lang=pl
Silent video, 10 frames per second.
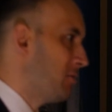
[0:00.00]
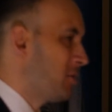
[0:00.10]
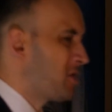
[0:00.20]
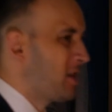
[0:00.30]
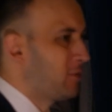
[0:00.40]

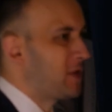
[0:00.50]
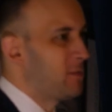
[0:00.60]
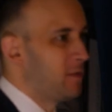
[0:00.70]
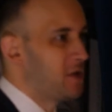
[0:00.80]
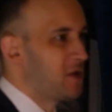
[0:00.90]
można tutaj
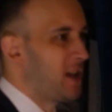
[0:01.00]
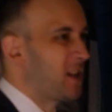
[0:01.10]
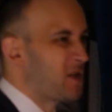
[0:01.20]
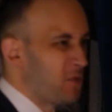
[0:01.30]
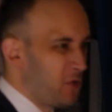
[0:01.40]
mówić, że
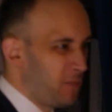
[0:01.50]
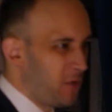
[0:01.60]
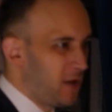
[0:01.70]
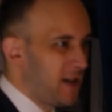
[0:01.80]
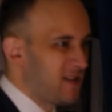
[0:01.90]
jakieś
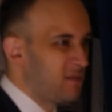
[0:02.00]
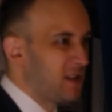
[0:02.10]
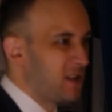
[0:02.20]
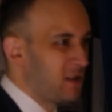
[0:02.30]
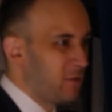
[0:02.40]
monopole,
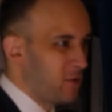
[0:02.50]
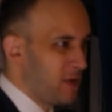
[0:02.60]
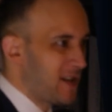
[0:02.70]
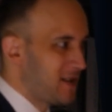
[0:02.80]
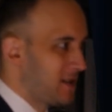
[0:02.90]
asymetria
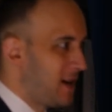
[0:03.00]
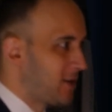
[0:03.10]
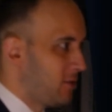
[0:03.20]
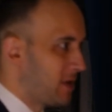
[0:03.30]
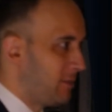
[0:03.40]
informacji, tak,
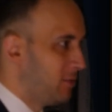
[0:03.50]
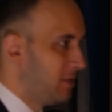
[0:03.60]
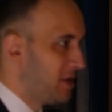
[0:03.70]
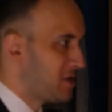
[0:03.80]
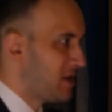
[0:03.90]
dobra
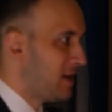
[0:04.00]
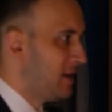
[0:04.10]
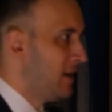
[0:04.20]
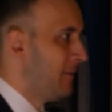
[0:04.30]
publiczne,